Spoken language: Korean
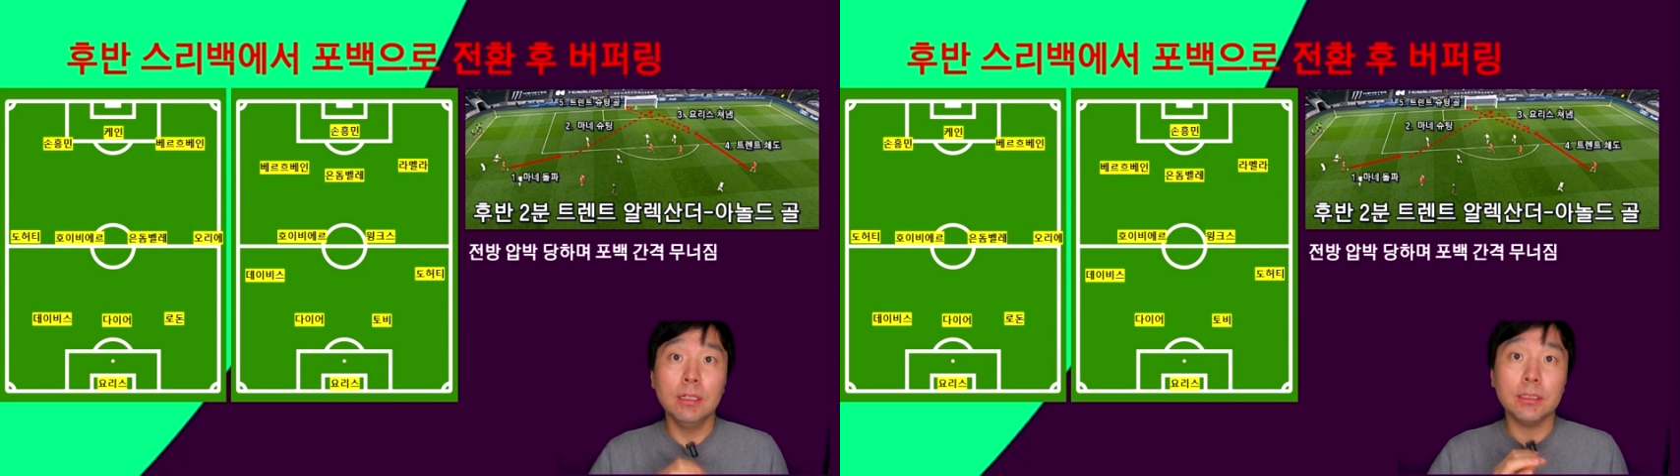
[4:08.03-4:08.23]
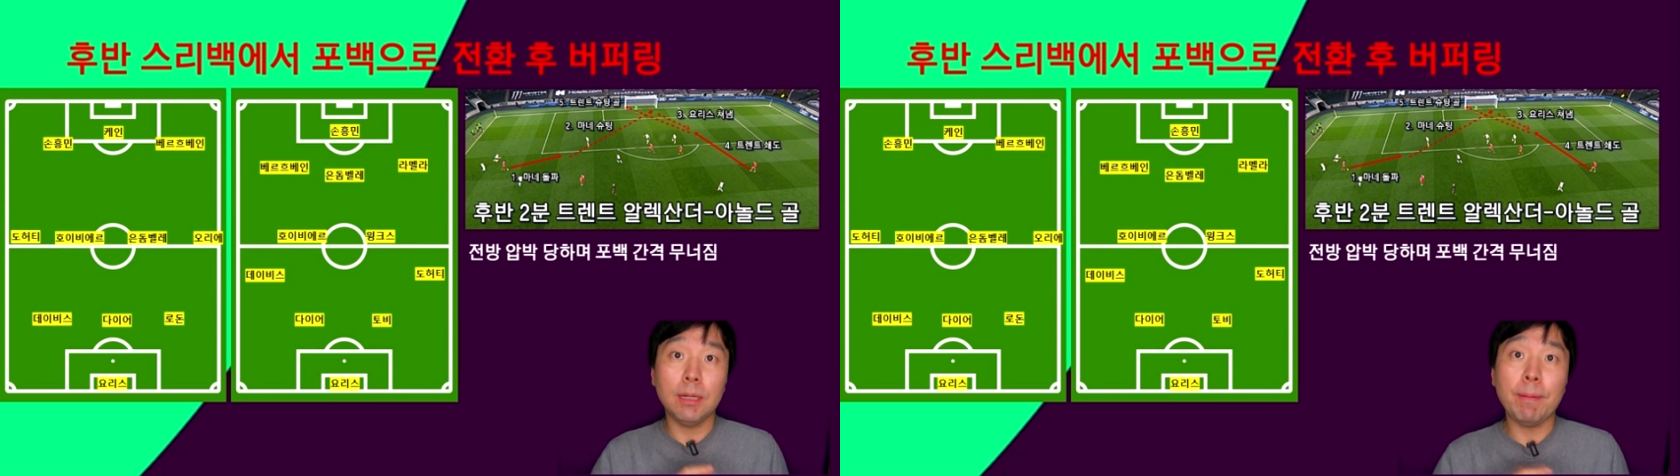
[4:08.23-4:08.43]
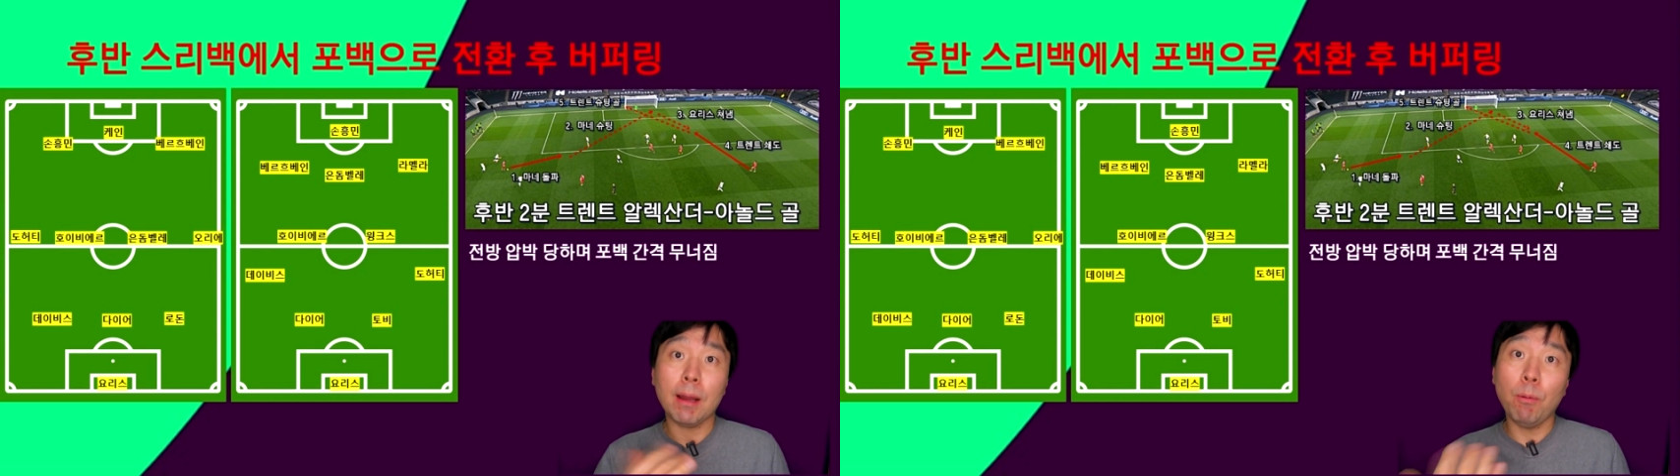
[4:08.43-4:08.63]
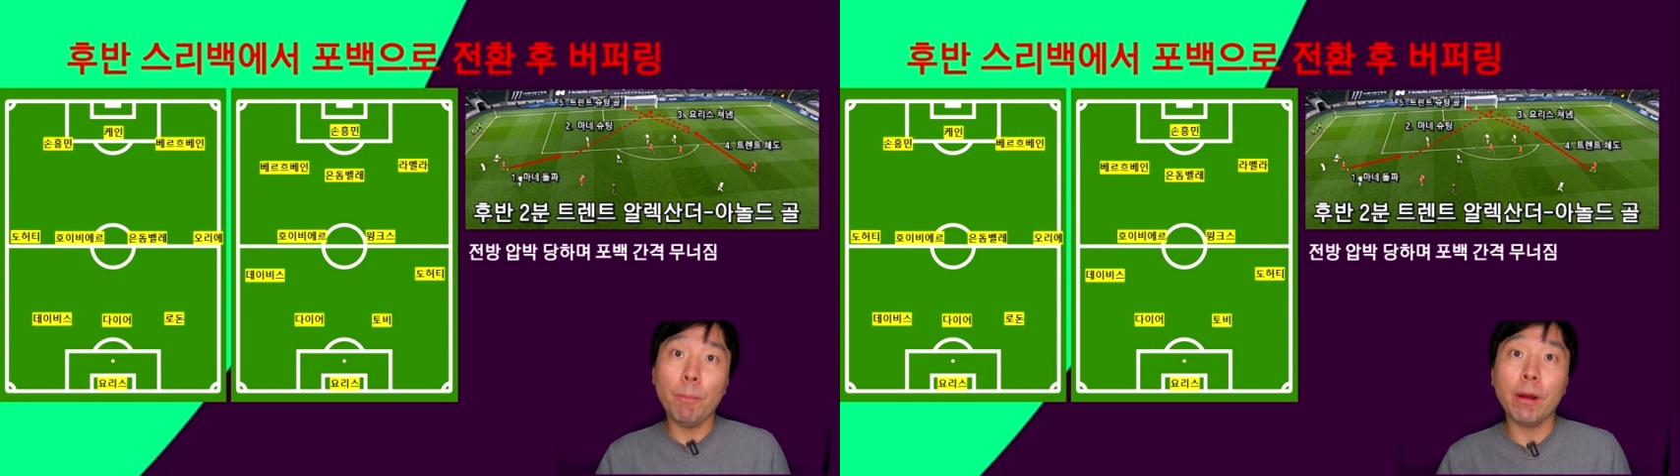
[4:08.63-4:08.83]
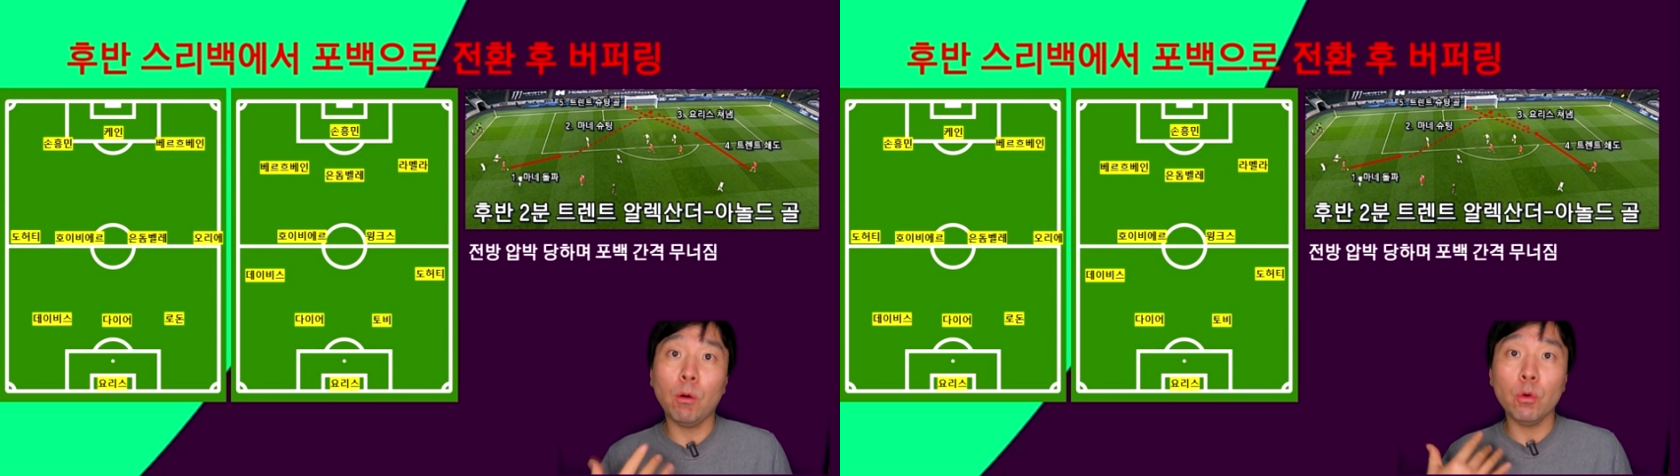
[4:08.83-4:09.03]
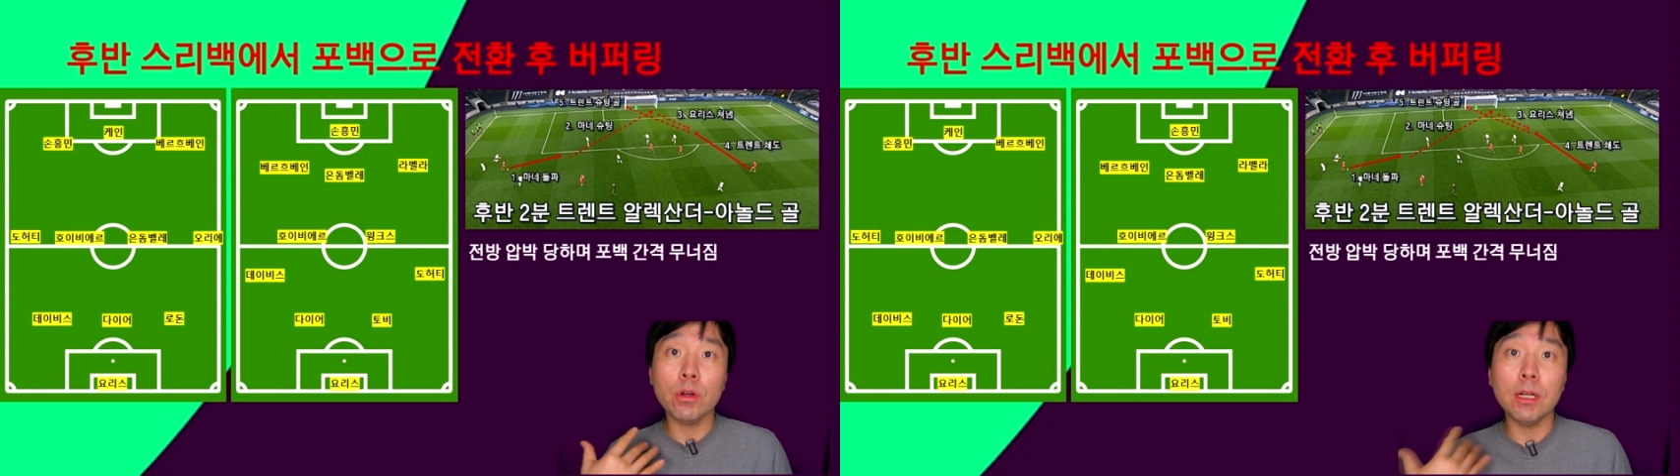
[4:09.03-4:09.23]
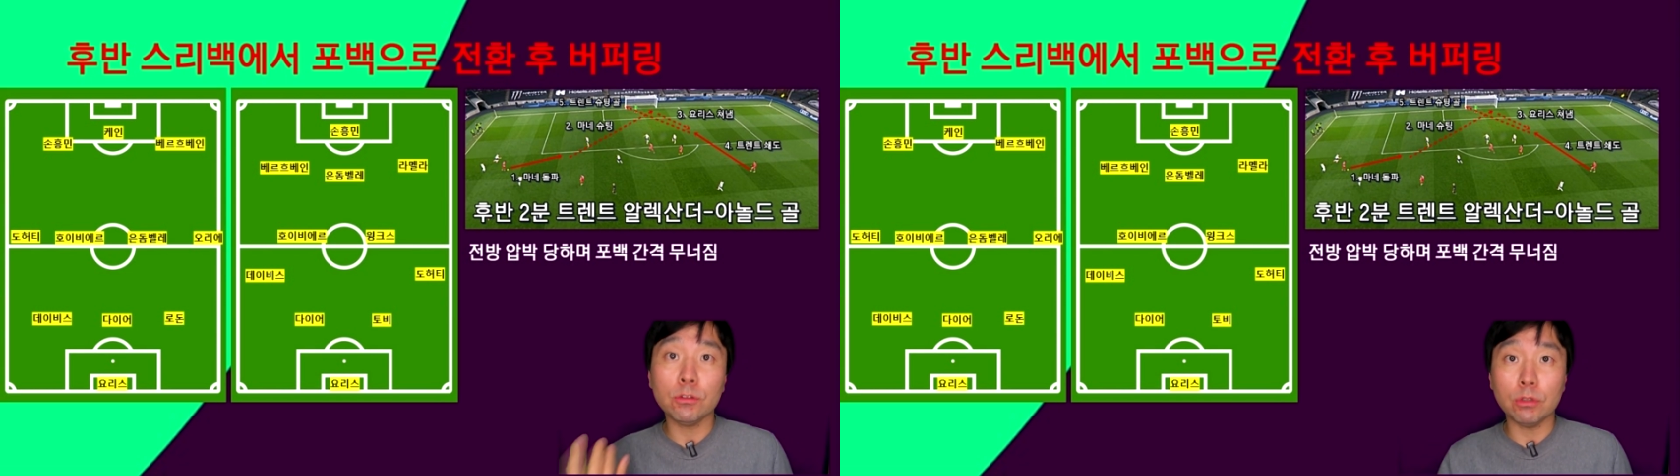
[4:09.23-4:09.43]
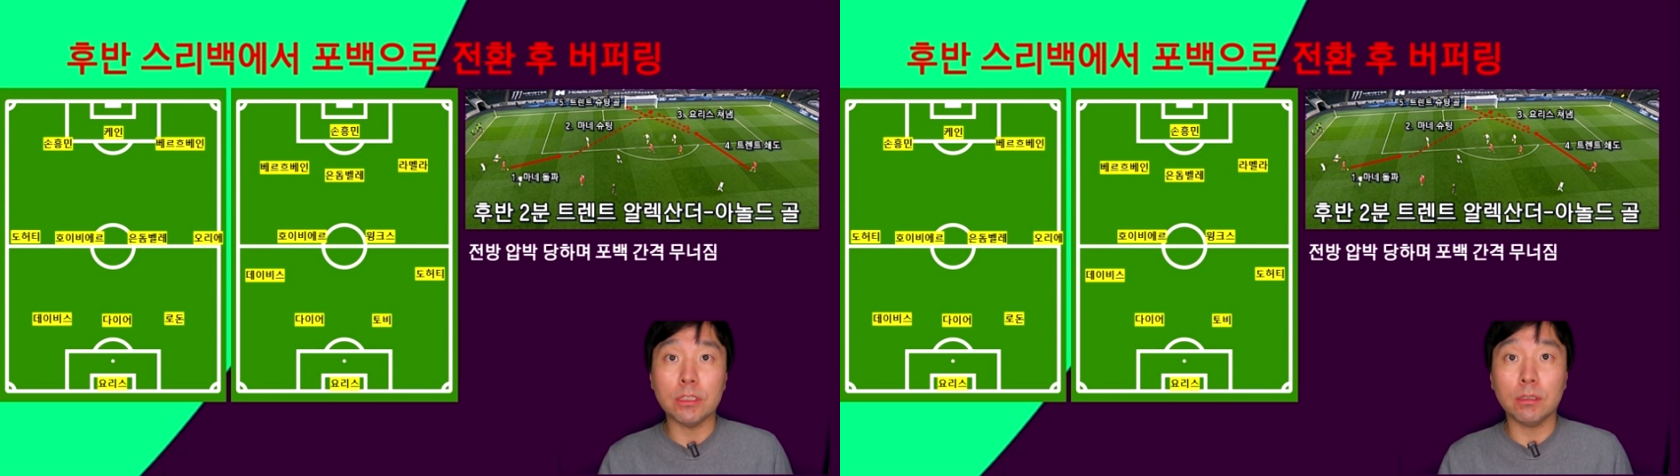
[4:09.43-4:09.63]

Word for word: 3백과 4백을 혼용할 수도